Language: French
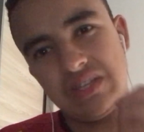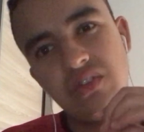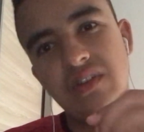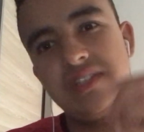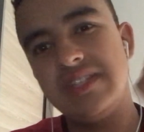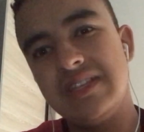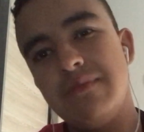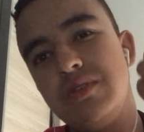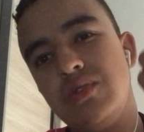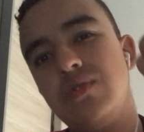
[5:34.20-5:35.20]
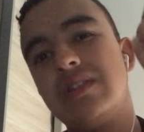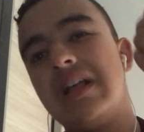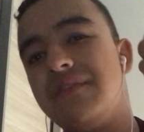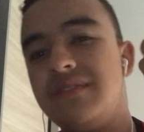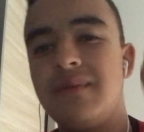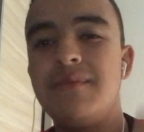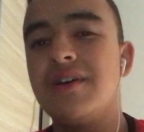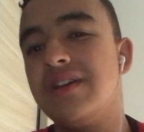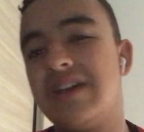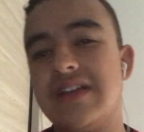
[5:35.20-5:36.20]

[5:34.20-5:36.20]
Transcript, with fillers: 90e minute, la vie de ma mère.